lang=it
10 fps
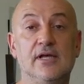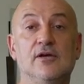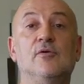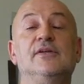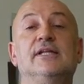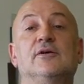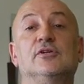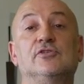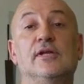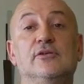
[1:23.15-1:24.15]
Come vedete
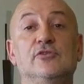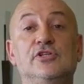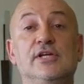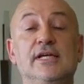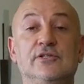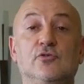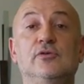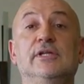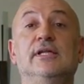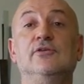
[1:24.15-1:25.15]
questo è legno di ciliegio,
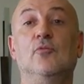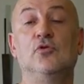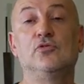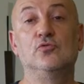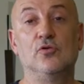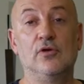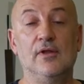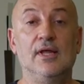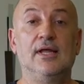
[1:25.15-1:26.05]
quindi legno molto duro.